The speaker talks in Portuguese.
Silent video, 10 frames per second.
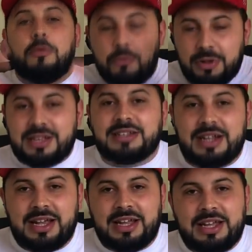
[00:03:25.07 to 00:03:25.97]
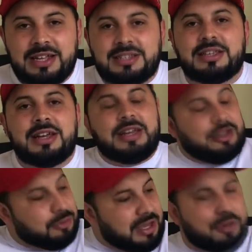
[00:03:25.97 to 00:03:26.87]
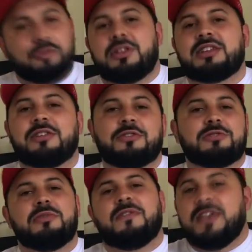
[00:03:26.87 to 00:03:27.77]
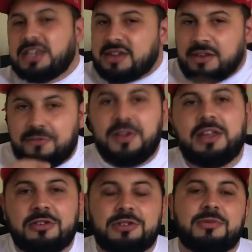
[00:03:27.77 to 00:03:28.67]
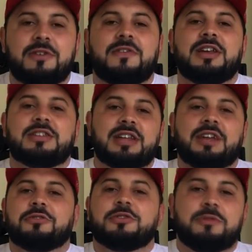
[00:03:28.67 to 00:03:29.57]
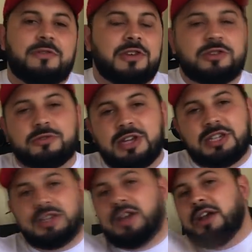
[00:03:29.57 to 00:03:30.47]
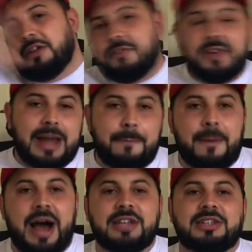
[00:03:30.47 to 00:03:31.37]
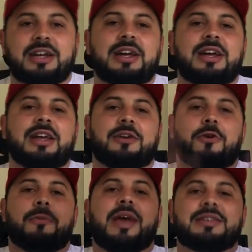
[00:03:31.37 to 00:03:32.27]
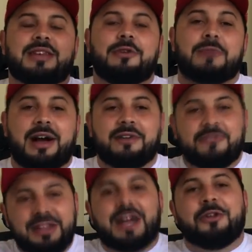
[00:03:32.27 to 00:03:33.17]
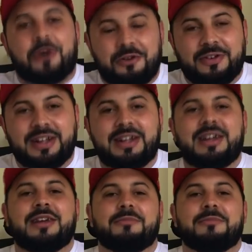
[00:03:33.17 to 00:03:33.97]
muitas alegrias que o que aconteceu em 2020 que fique 2020, né? Que 2021 a gente vire a página e comece aí uma vida nova.